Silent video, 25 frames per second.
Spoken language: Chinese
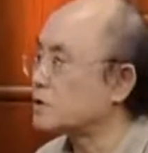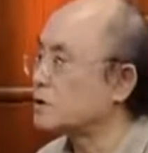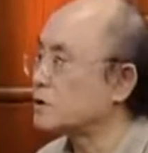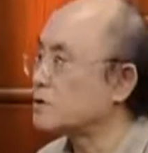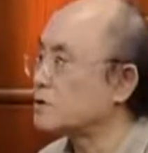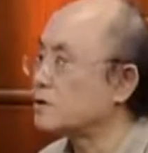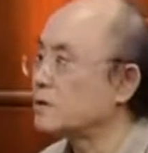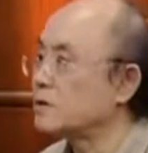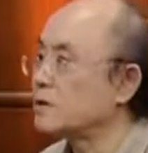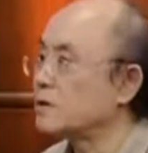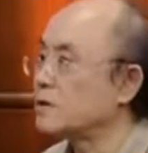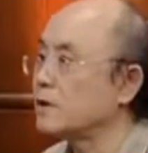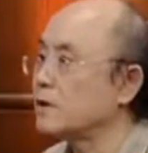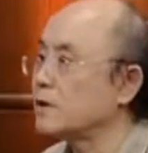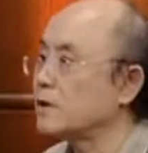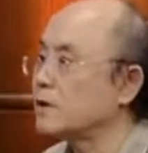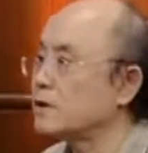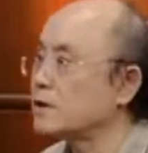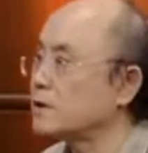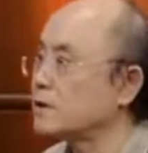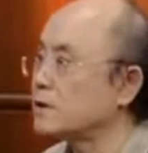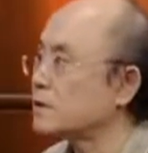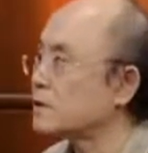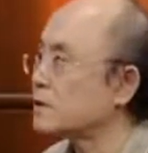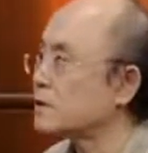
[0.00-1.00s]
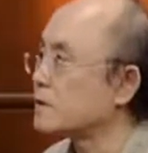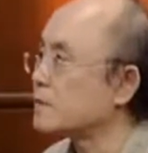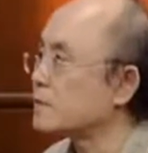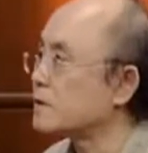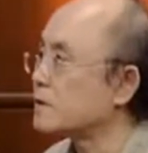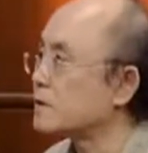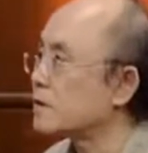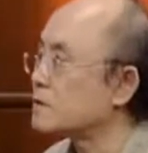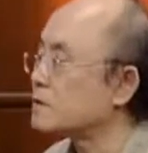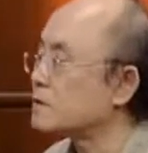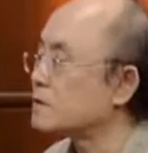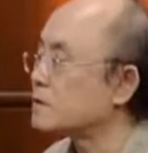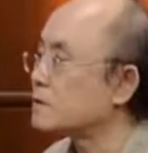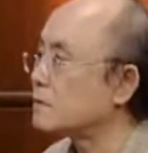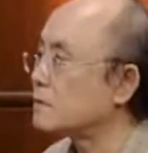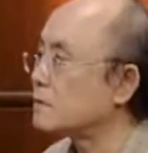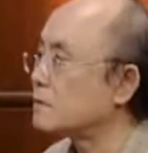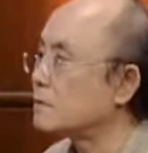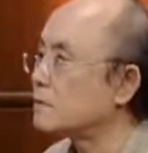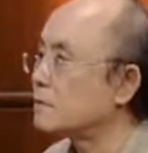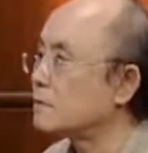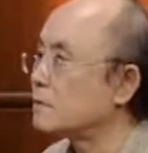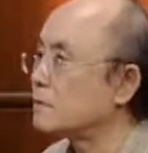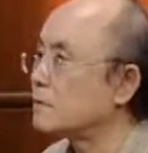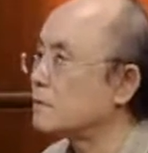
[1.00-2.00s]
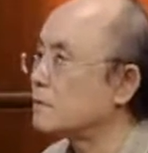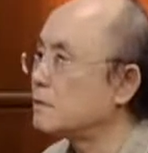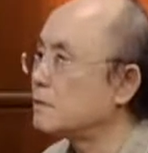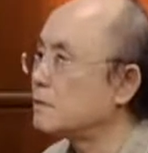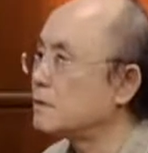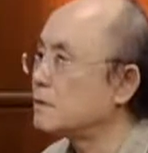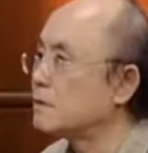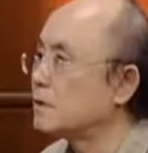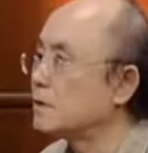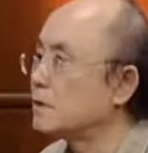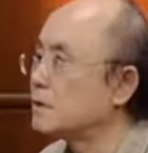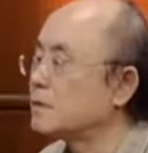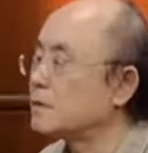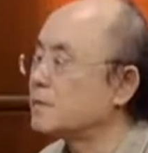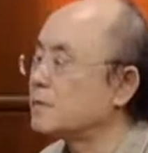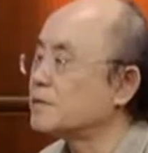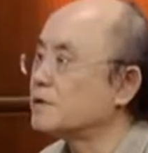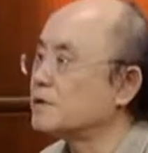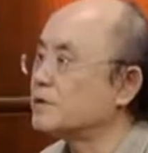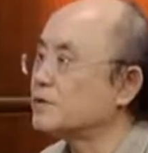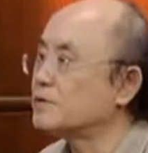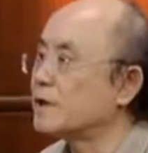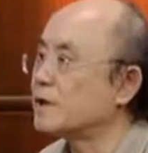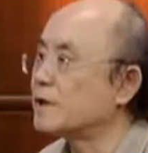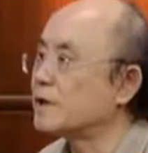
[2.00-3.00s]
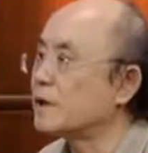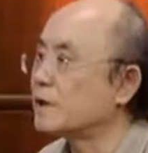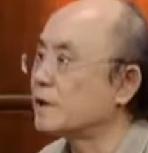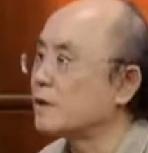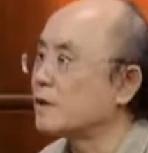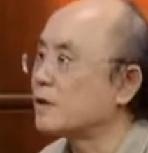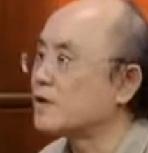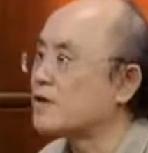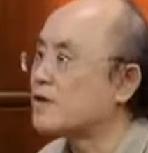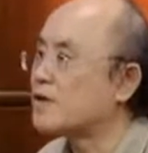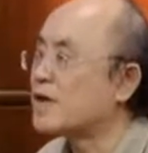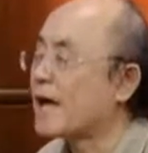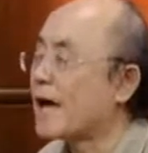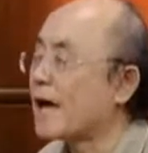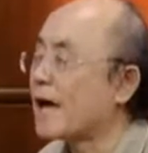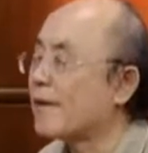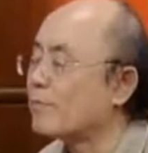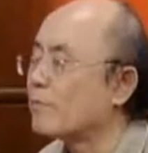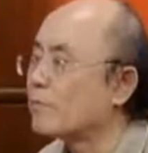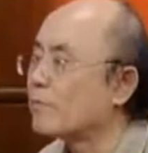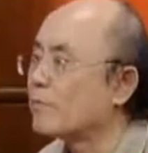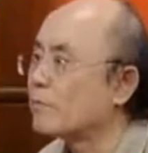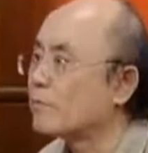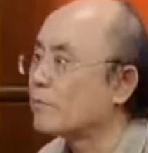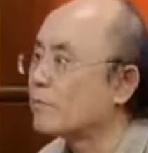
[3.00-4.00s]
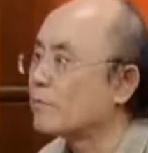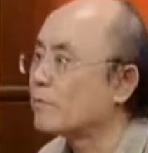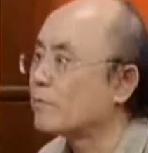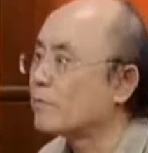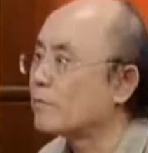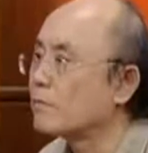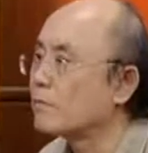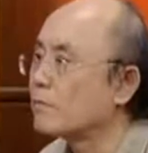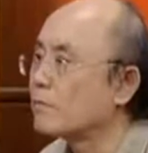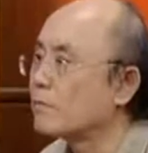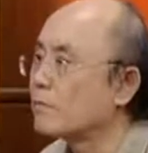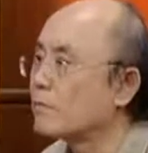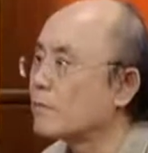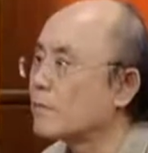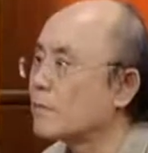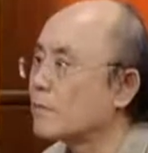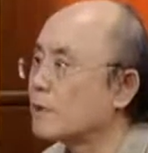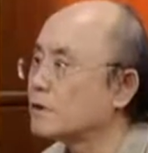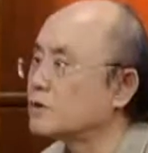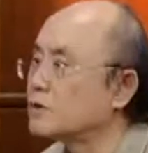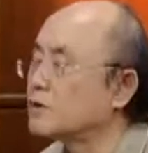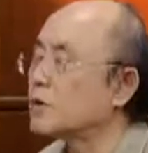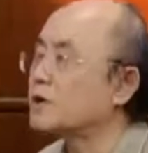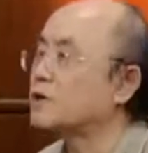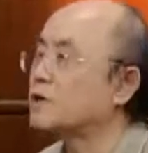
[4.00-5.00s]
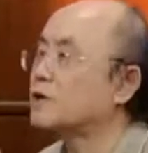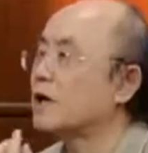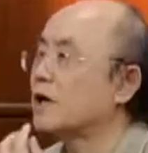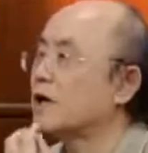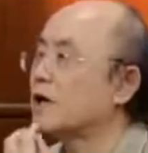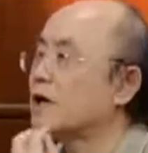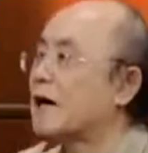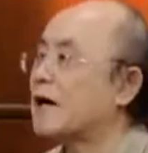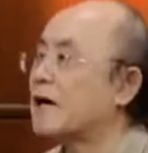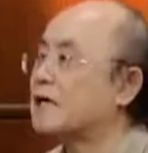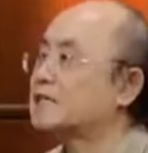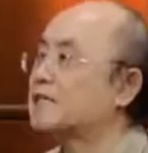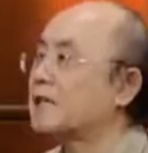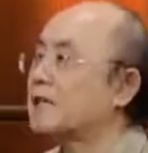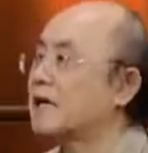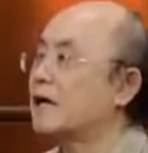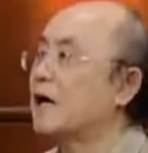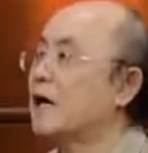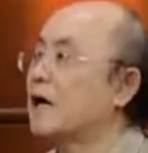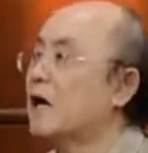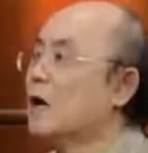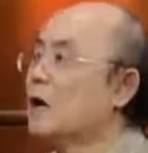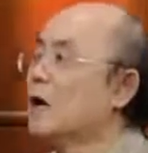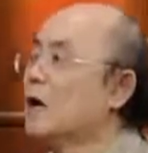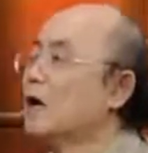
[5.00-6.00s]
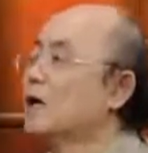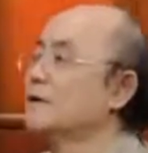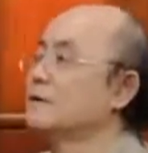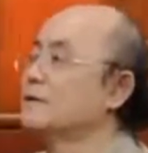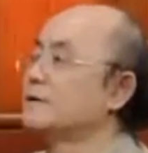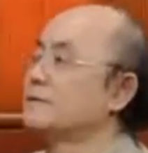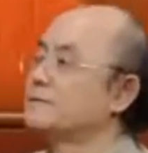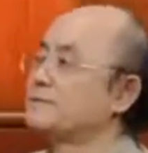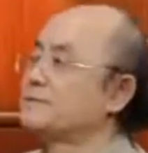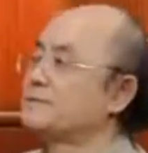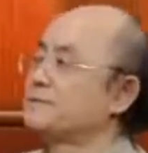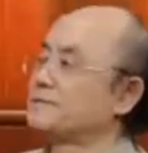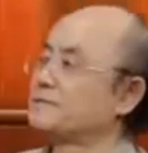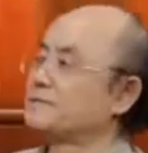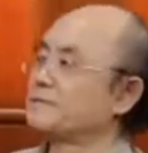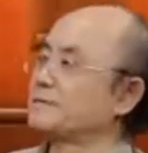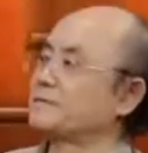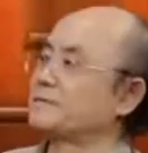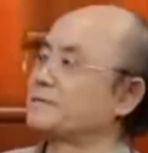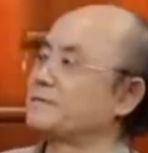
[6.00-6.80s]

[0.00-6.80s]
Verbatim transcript: 导师，列宁也是革命导师，嗯，那么就决定演。这个太近了，贝贝多